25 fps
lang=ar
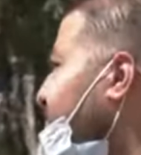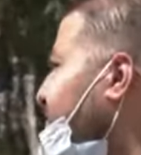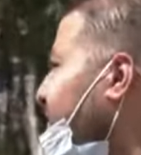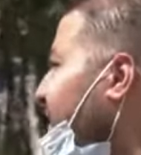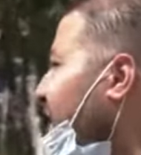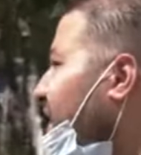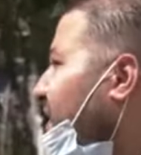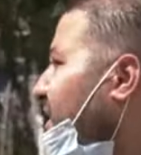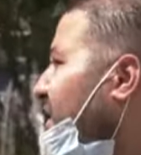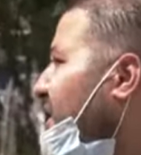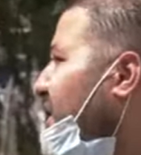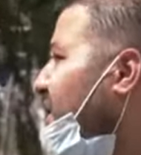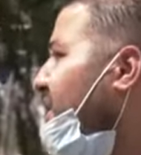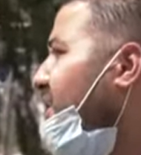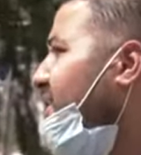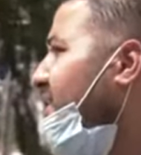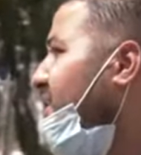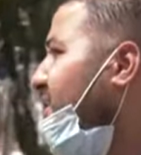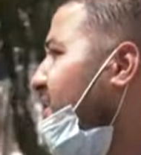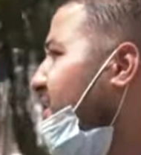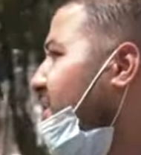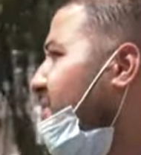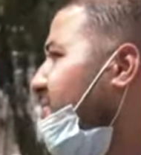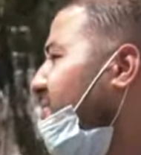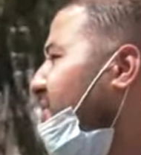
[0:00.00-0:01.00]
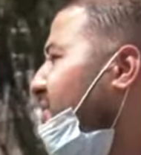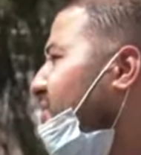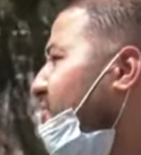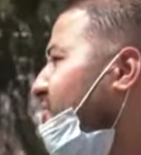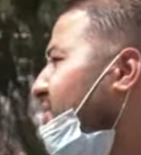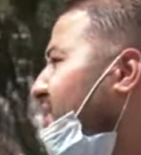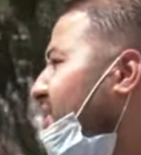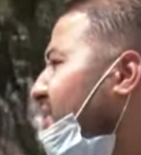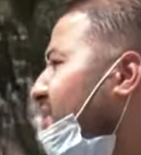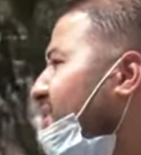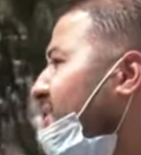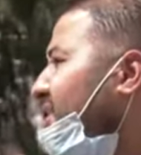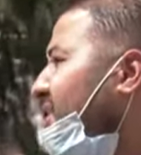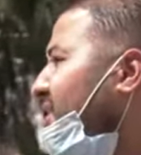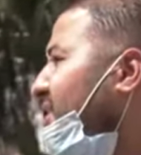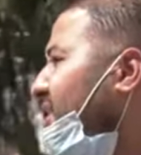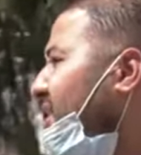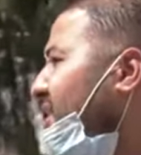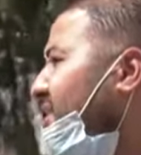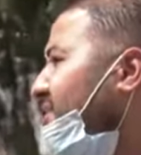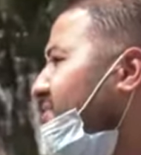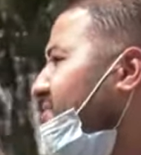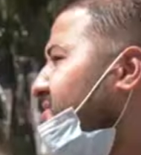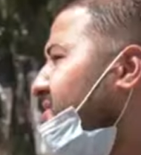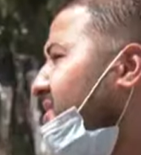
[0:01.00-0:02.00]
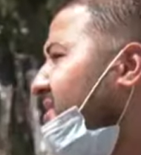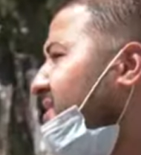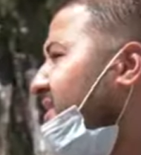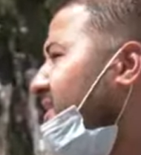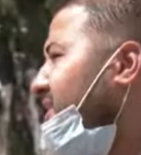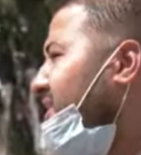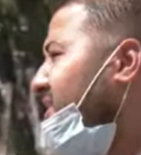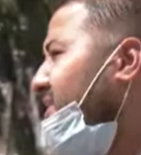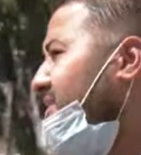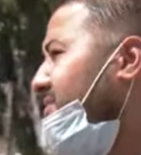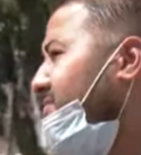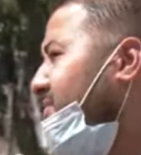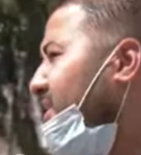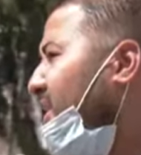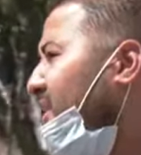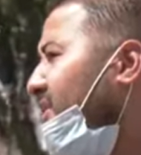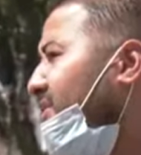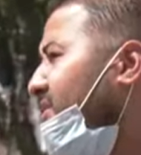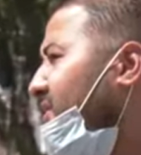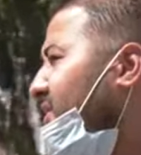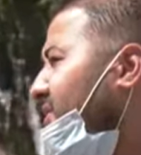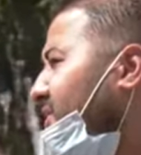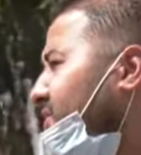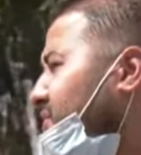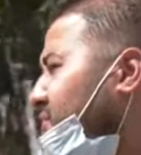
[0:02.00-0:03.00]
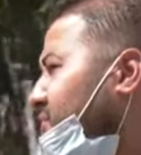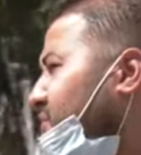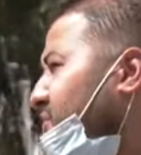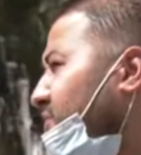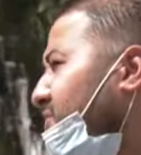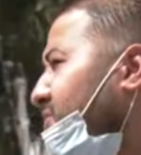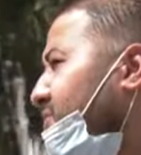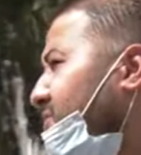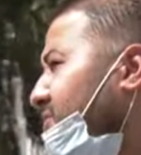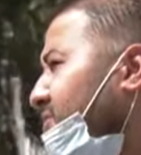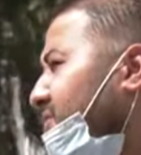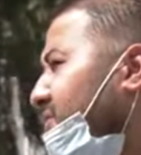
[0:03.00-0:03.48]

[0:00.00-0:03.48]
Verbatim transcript: بين ال 130 الف شيكل يعني بهذه الحدود